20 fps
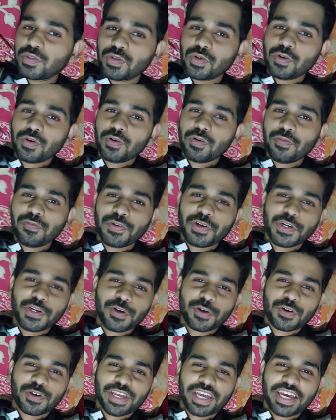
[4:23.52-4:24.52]
सो so,
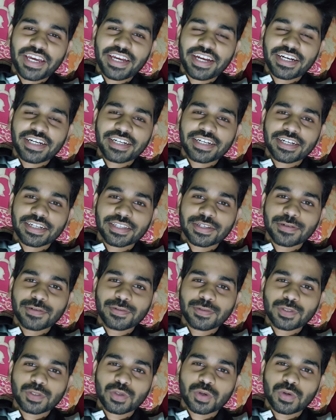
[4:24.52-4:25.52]
वीडियो को यही एंड करता
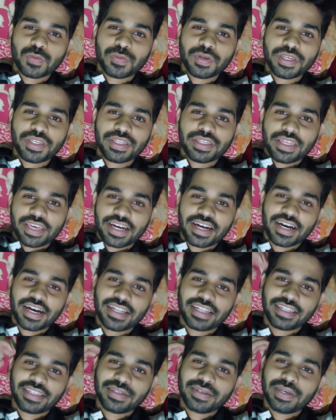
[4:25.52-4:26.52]
हूँ जो भी देखा
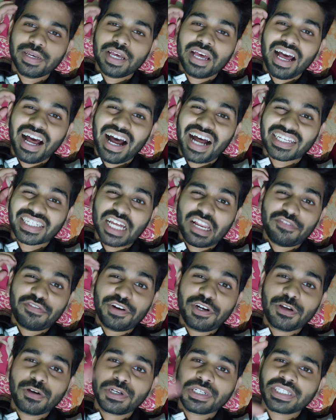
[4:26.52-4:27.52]
आजकल
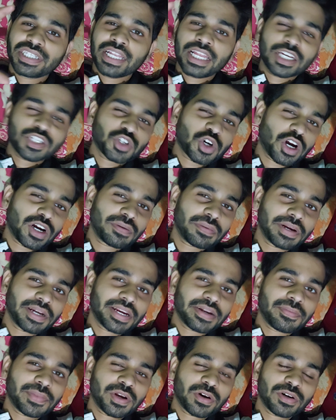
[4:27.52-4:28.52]
वीडियो इसलिए शॉर्ट बन
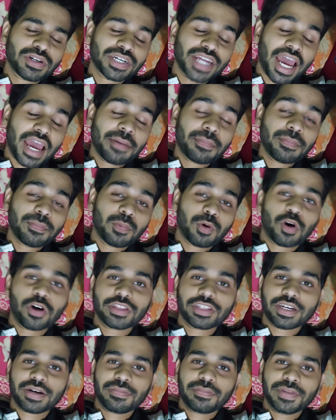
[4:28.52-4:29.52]
रहा है मेरे को टाइम
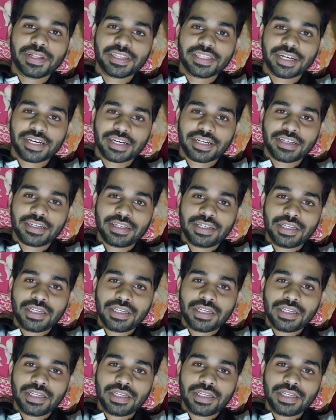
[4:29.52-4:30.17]
बहुत कम मिलता है